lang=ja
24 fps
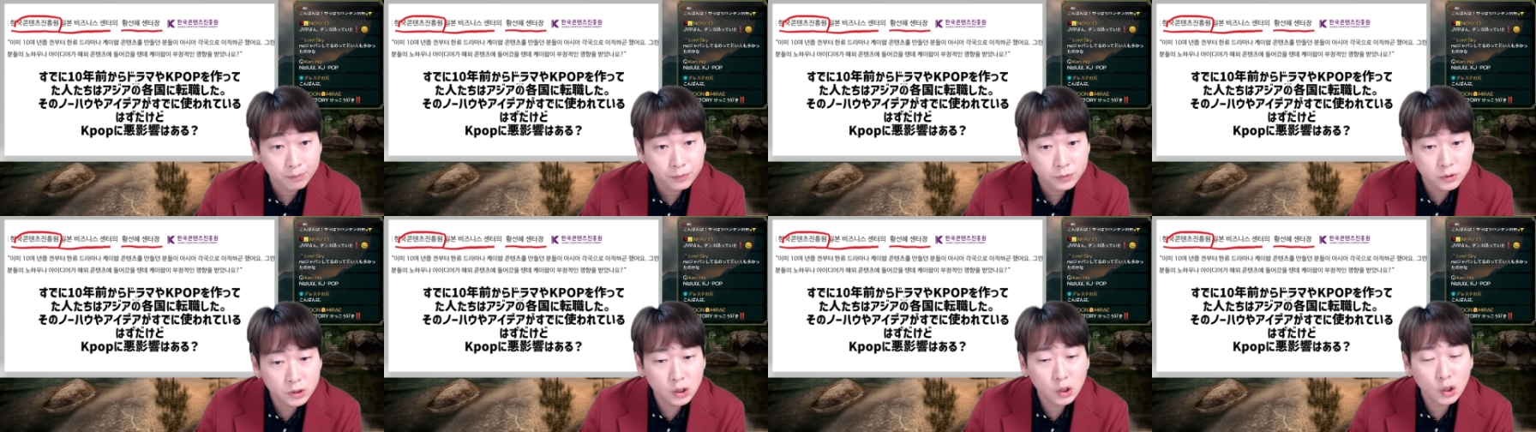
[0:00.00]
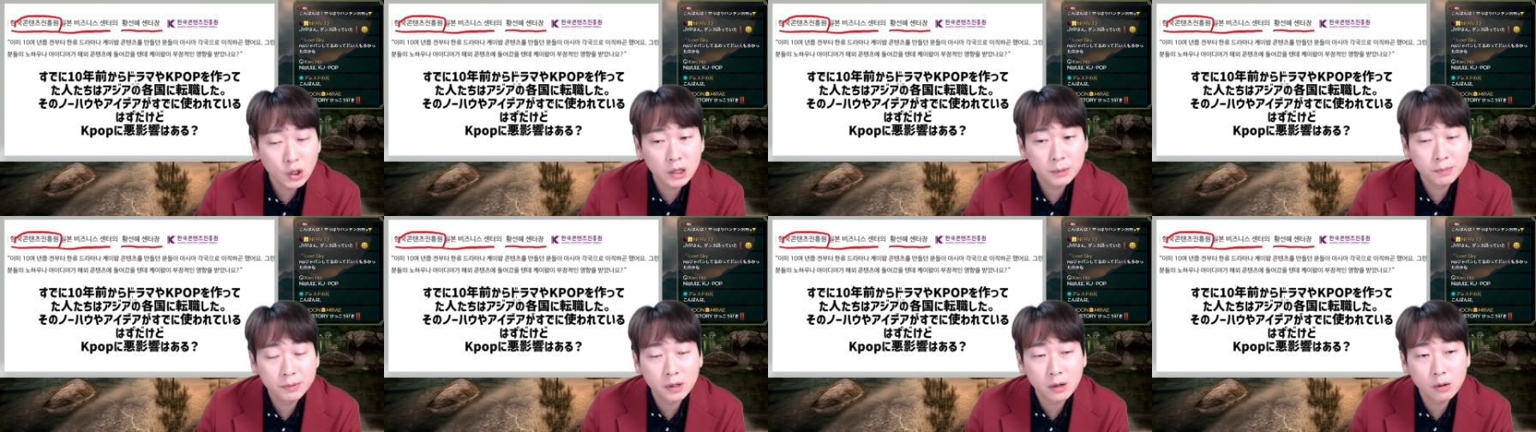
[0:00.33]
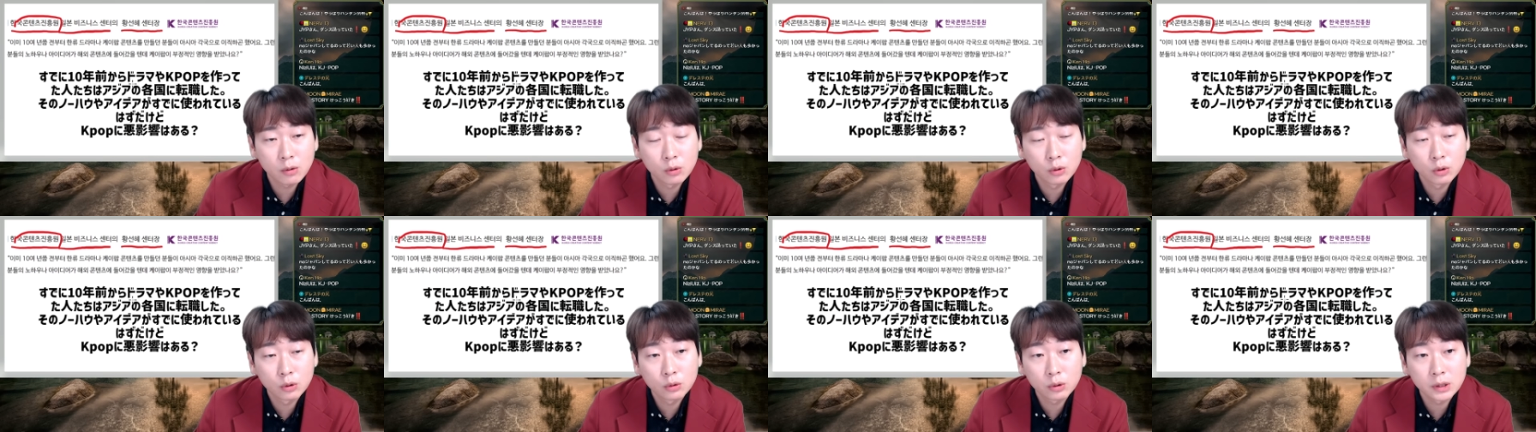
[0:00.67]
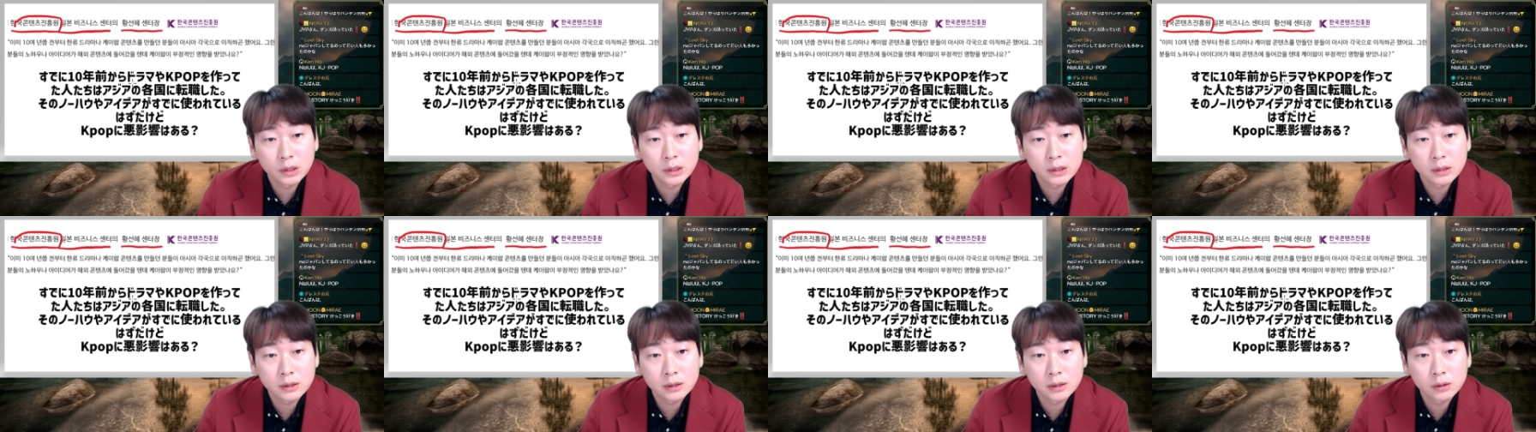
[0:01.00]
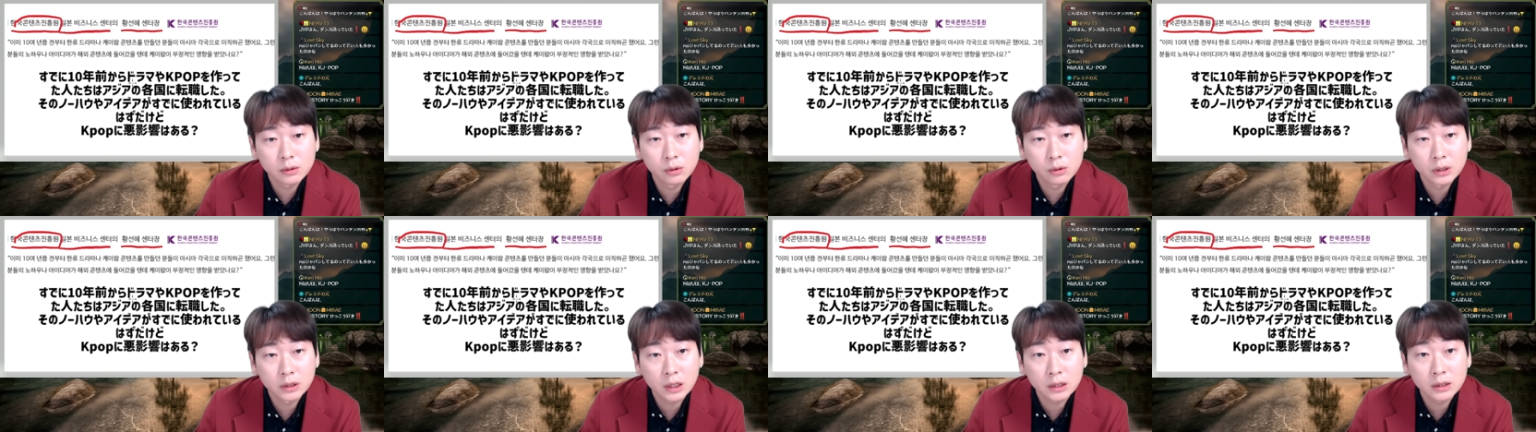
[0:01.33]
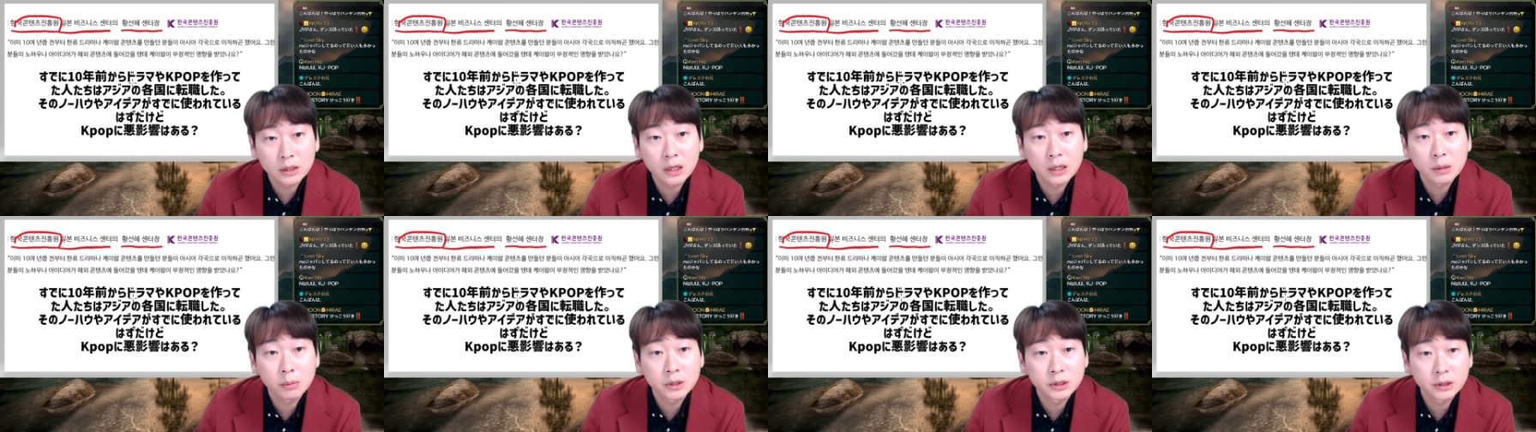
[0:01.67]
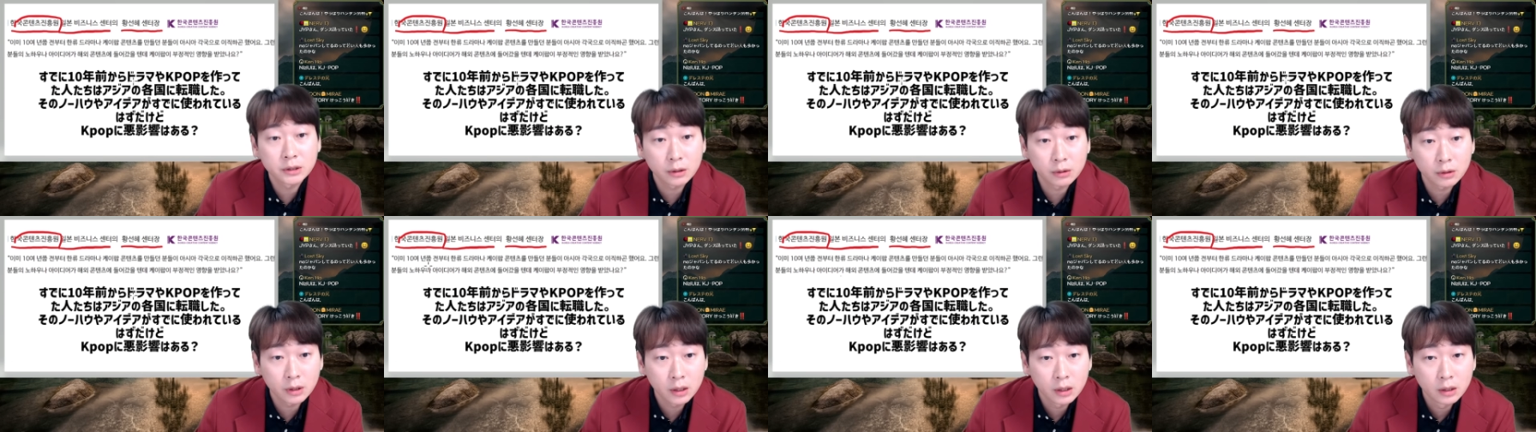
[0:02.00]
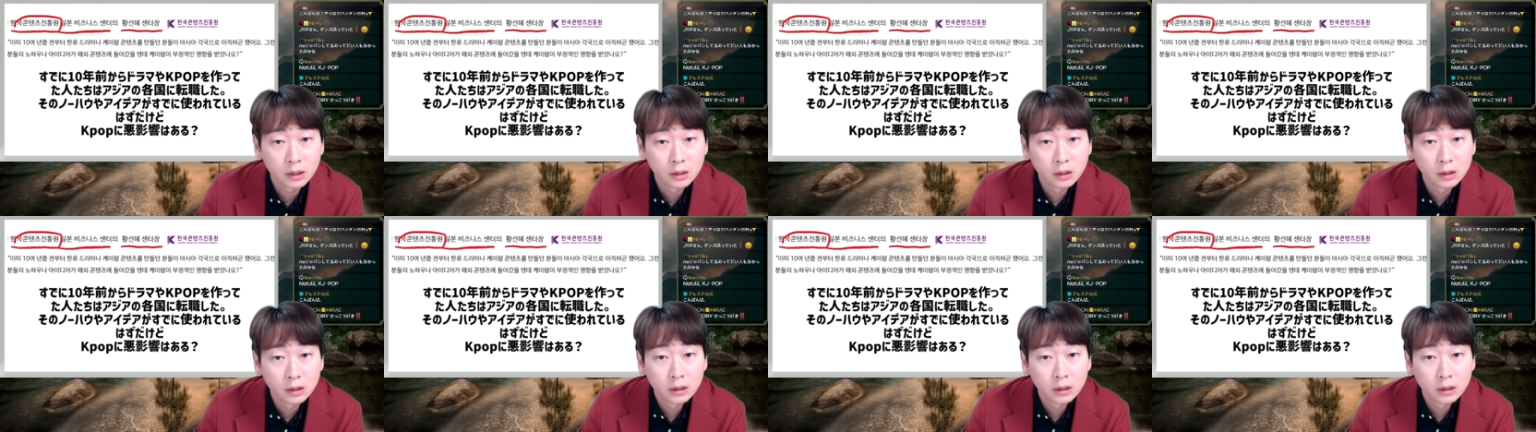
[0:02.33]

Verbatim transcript: JYP はこの時にすごい叩かれましたよね。